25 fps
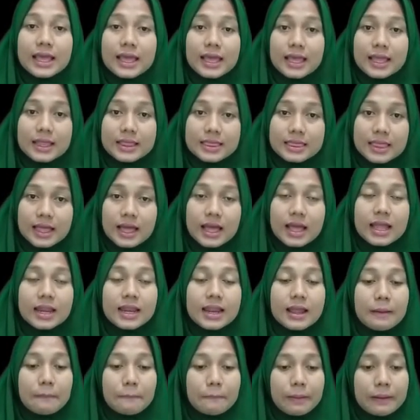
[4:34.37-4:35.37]
Kita
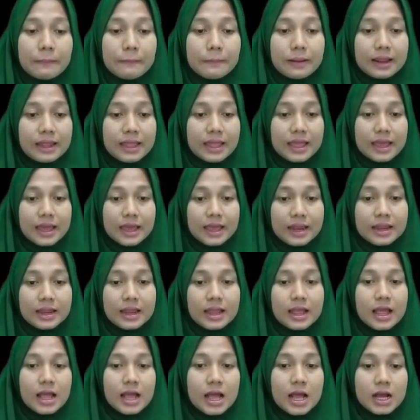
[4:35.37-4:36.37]
dapat melihat
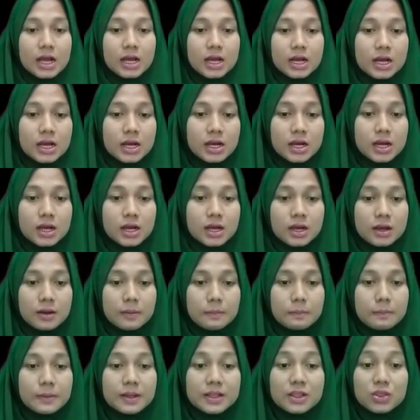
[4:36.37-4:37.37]
e,
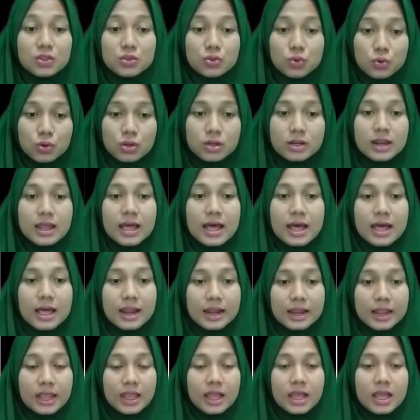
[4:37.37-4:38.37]
bentuk
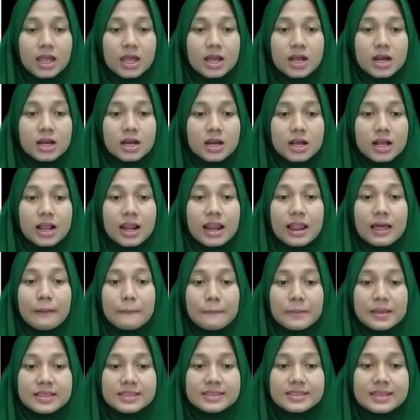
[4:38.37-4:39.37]
dari
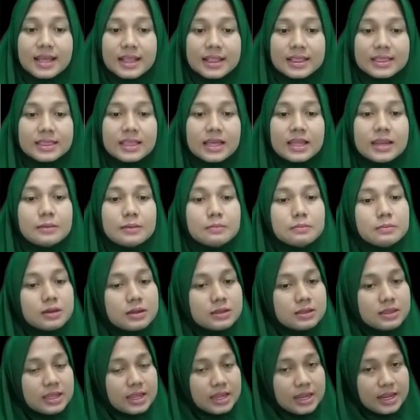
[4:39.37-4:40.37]
kelamin jantan
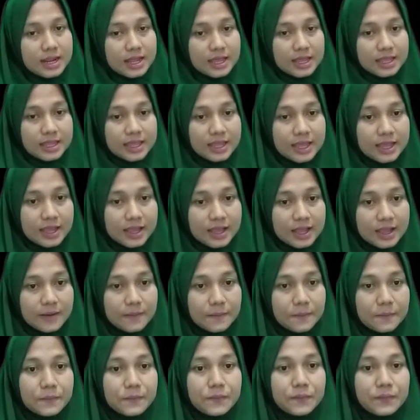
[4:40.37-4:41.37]
betinanya.
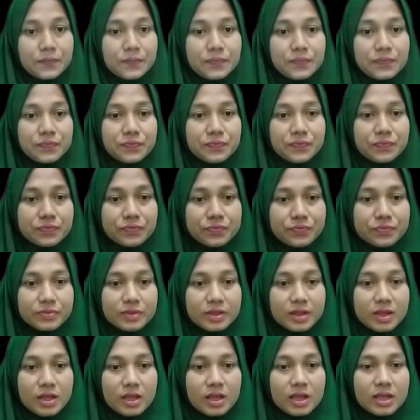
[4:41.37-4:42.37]

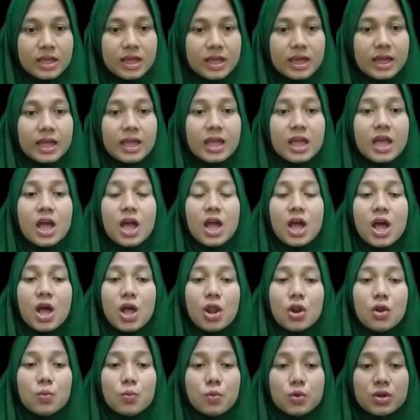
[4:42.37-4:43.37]
Oke,
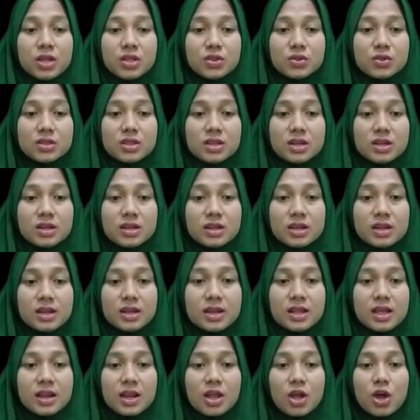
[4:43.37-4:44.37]
lumut itu terdiri
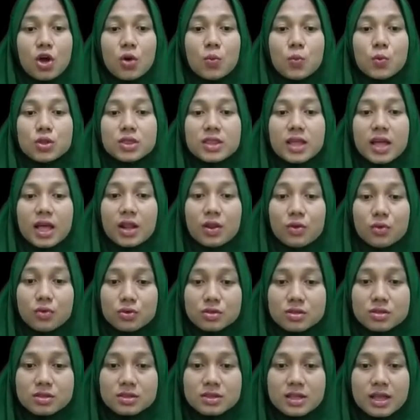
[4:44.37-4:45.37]
dari
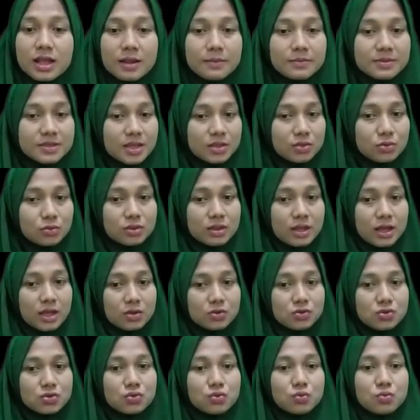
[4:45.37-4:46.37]
homotalus dalam satu
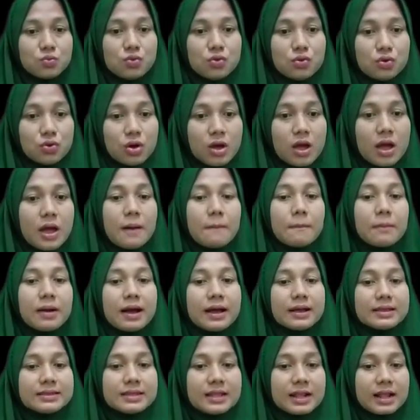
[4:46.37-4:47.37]
talus tubuh
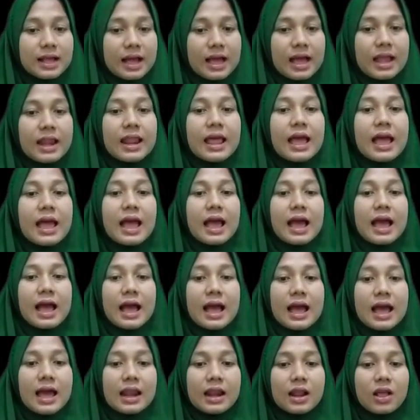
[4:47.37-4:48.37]
menghasilkan
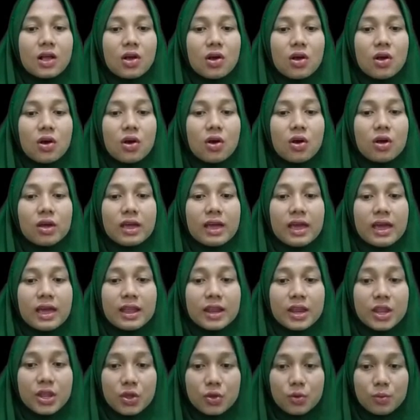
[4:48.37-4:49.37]

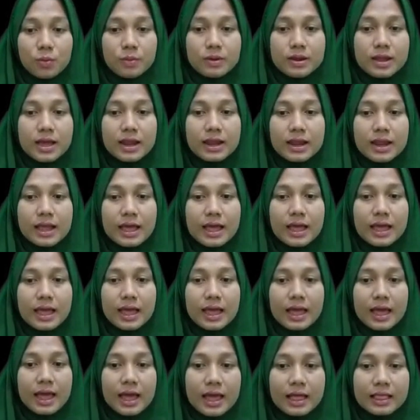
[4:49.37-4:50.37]
arkogenium dan
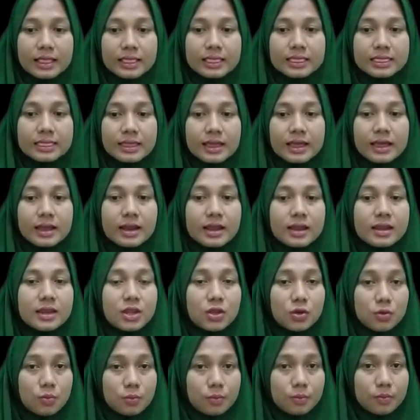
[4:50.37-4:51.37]

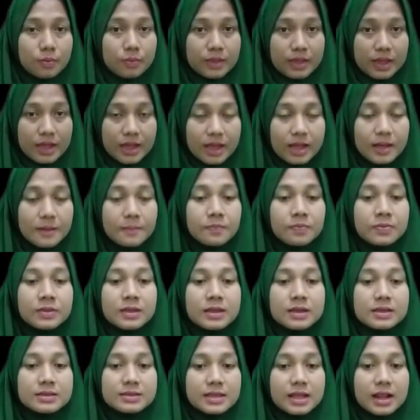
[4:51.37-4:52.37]
Anteridium, ya
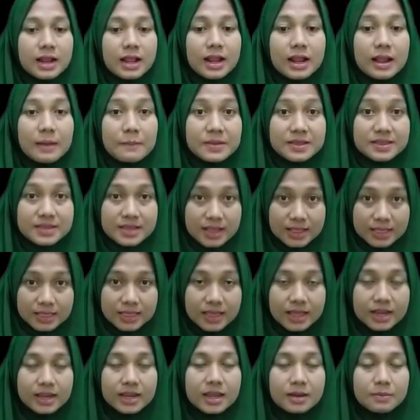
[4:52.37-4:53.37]
sel kelamin
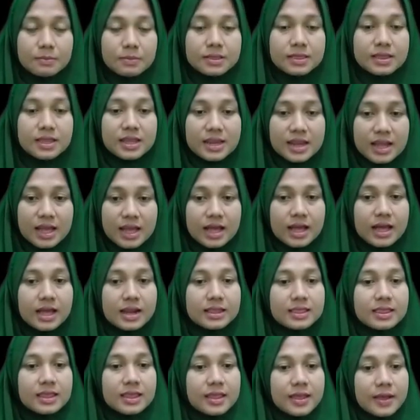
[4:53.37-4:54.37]
jantan dan betina
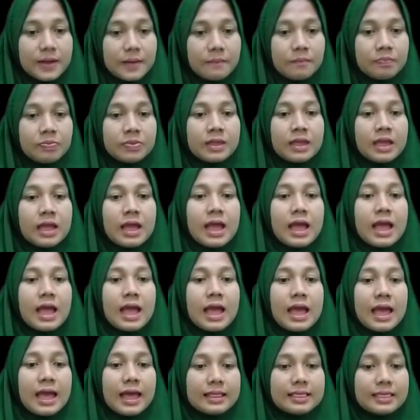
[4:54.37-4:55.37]
artinya
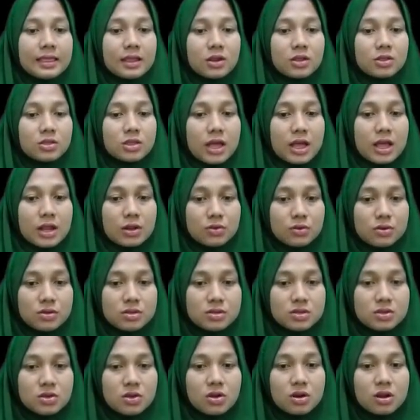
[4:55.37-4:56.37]

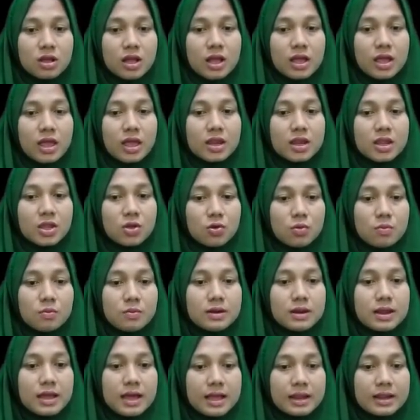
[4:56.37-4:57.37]
heterotalus otagenium
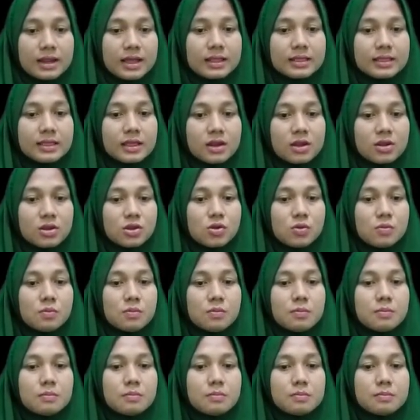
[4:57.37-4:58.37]
dan anteridium
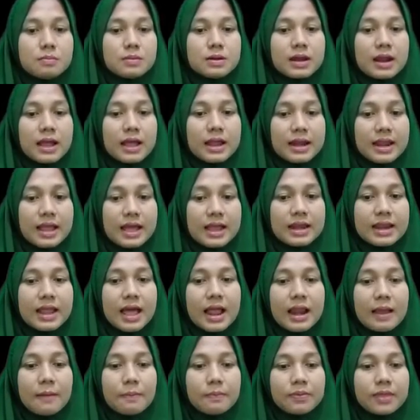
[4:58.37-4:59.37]
berada
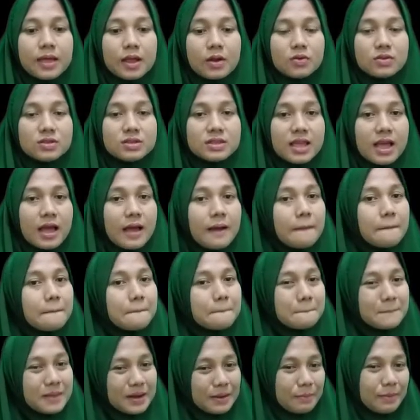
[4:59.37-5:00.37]
dalam talus yang
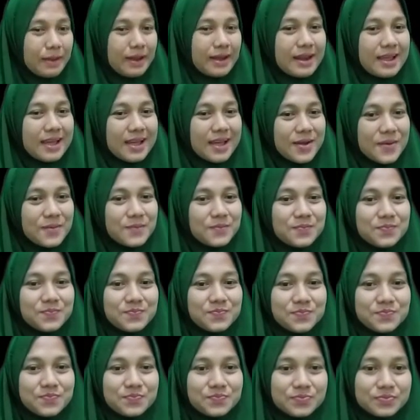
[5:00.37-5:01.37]
berbeda
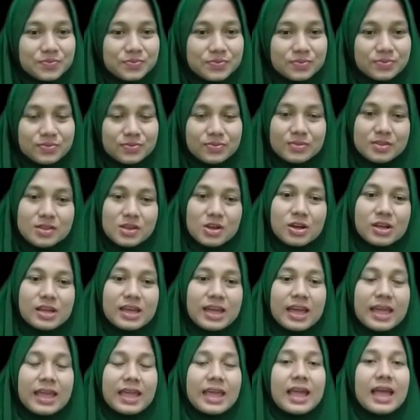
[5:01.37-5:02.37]

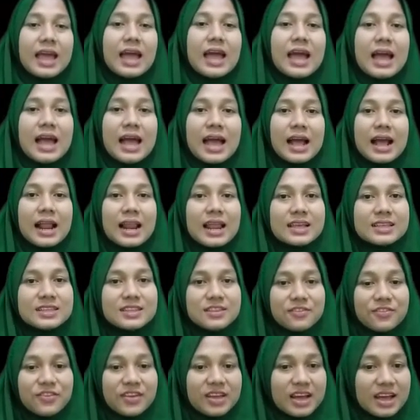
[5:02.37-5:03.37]
oke
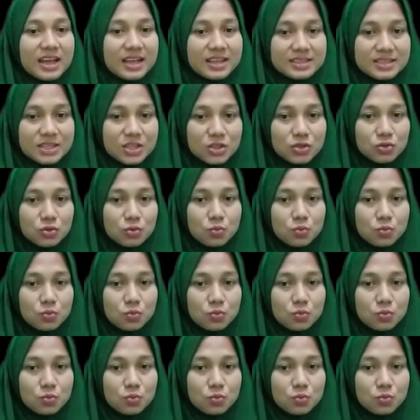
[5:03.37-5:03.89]
klasifikasi